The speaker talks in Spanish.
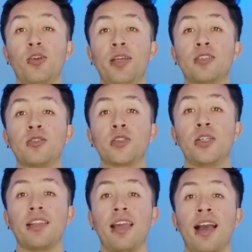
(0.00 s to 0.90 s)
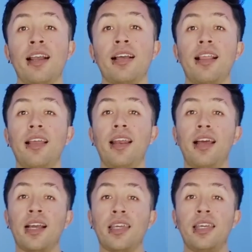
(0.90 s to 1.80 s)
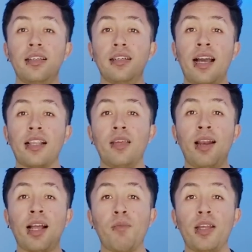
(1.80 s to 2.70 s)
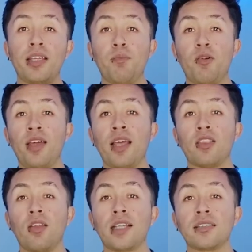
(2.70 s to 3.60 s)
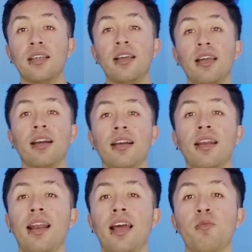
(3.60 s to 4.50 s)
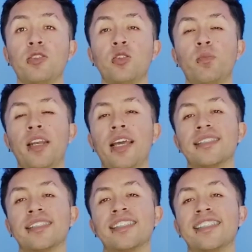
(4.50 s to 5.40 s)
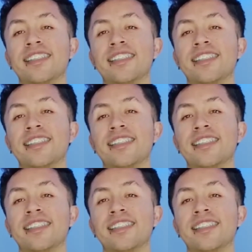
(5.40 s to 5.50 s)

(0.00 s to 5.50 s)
No olvides suscribirte al canal aquí, activar la campanita, poner en todas regalarme un super like.